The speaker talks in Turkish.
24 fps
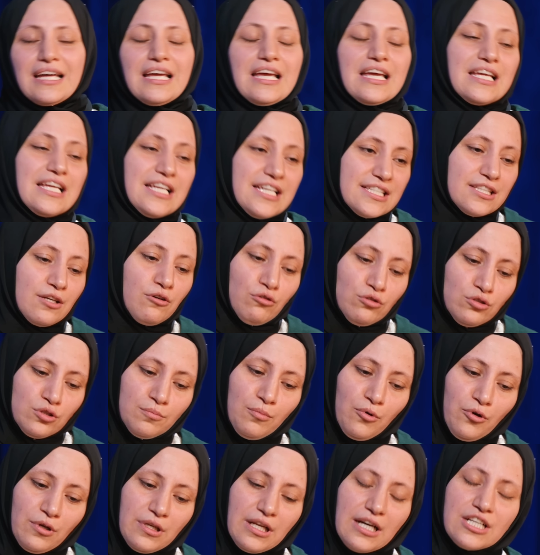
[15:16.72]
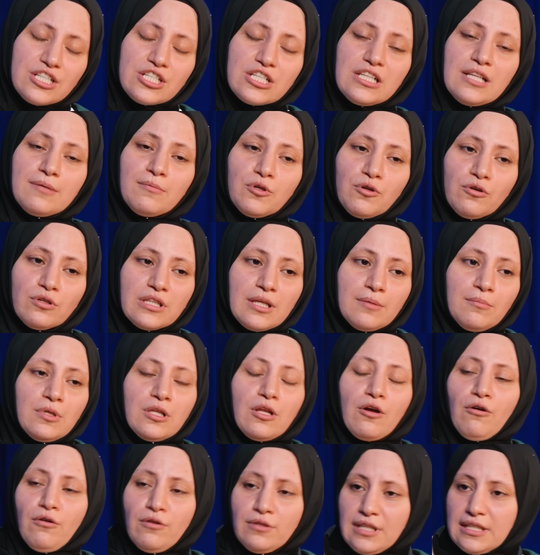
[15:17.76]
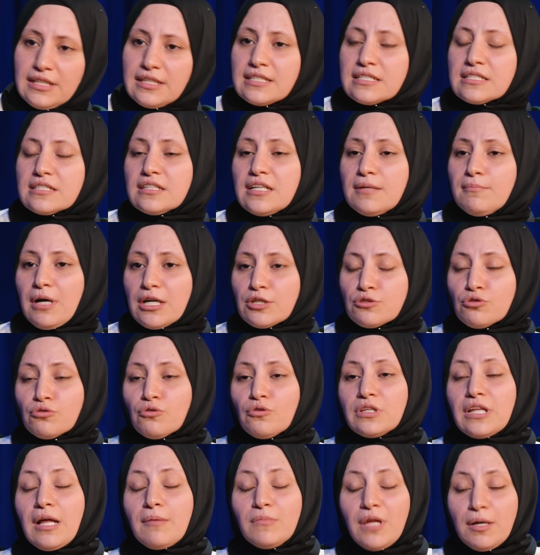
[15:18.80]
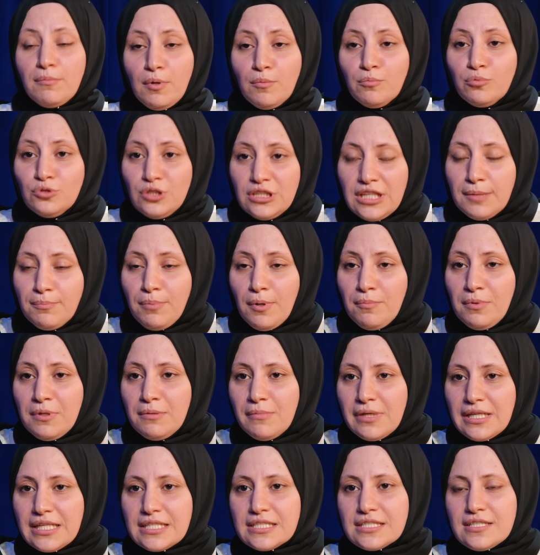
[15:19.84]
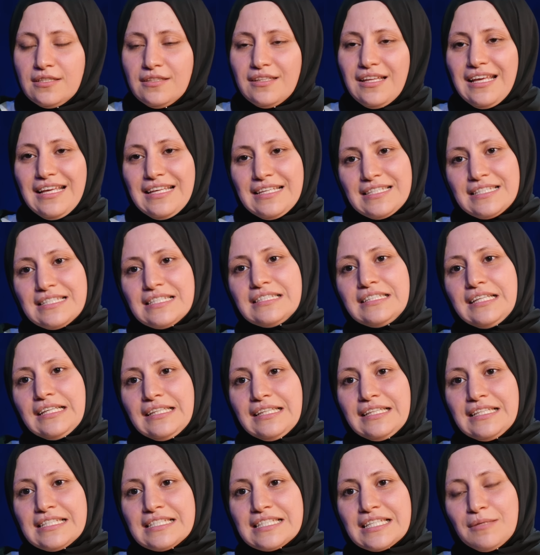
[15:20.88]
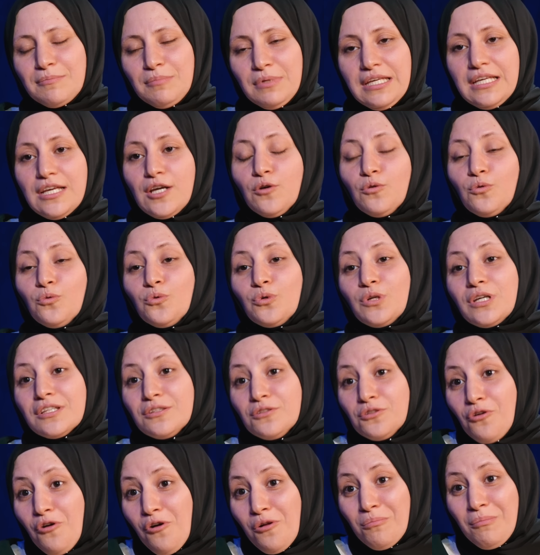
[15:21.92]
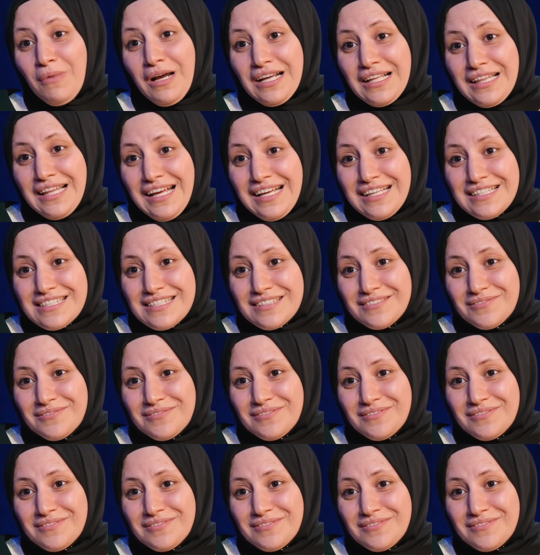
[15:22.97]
Değil mi? İşte onu böyle aşılama yöntemiyle önden hazırlamak çok önemli ama bunu yapabilmek için siz dediğiniz gibi uyanık olmak lazım.